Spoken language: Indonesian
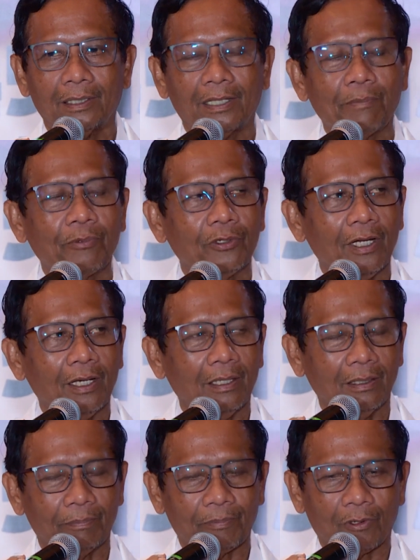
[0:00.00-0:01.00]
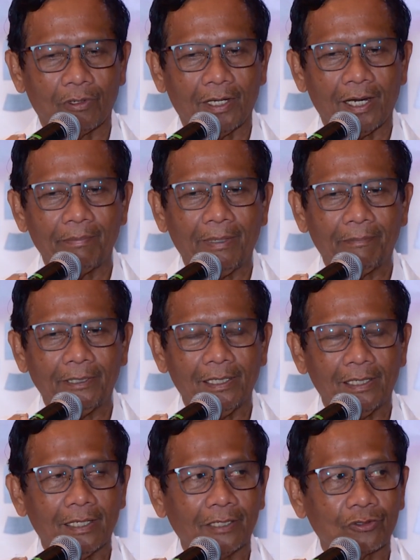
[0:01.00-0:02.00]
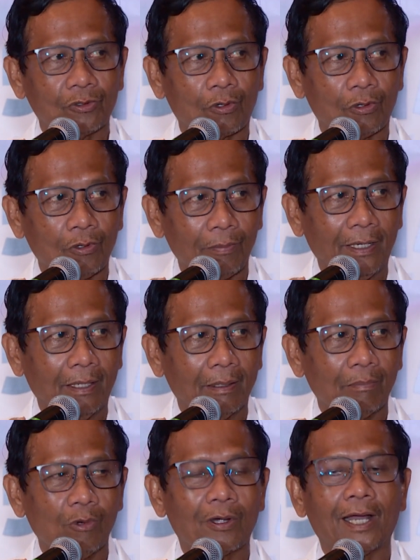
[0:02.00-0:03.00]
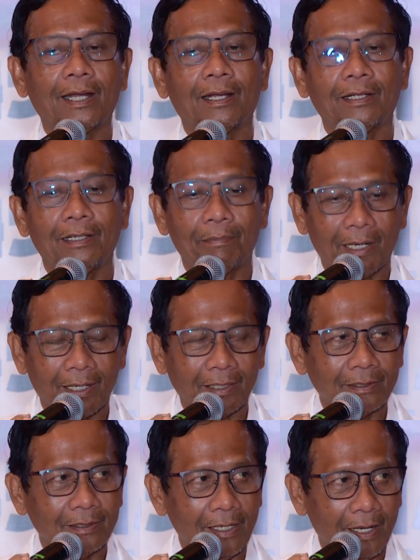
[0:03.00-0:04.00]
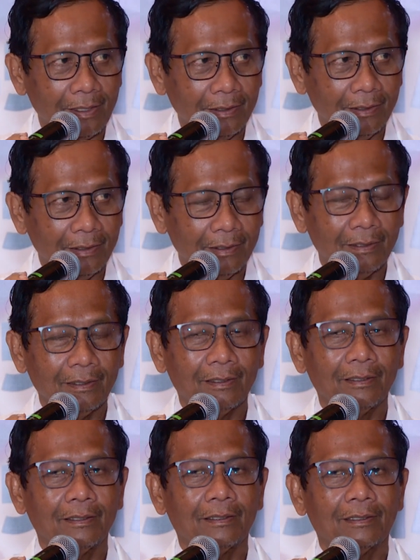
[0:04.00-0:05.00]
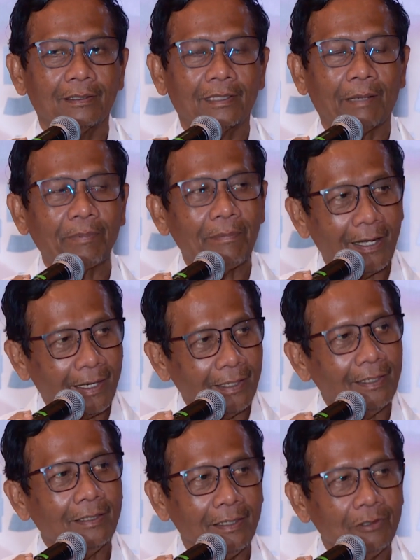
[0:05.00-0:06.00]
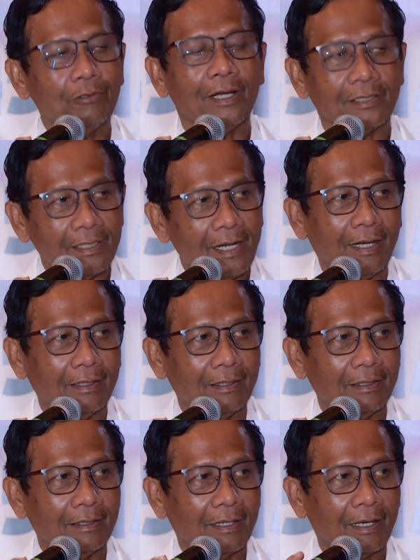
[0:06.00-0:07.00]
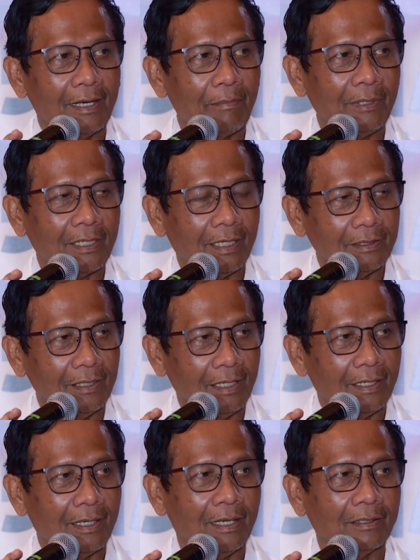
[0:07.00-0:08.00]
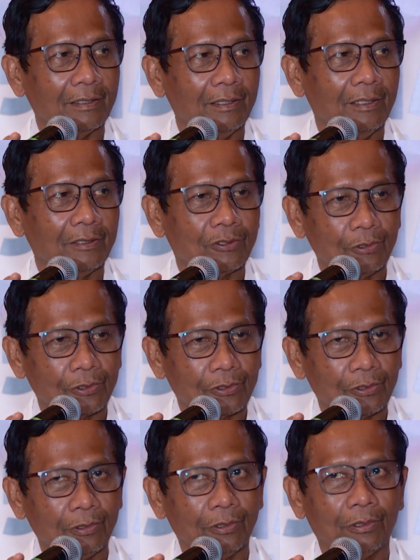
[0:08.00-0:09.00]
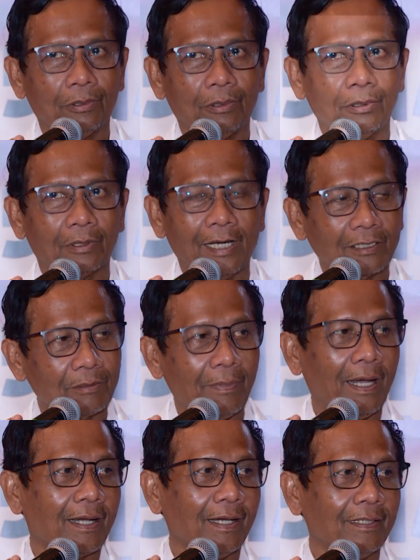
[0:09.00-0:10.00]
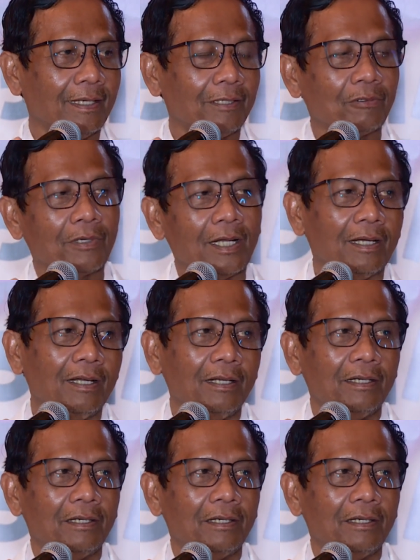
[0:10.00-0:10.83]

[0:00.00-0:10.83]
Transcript: kita punya program namanya gastronomi. Bukan hanya makan siang, tapi makanannya juga sehat. Karena makan siang gratis, susu, dan sebagainya itu kan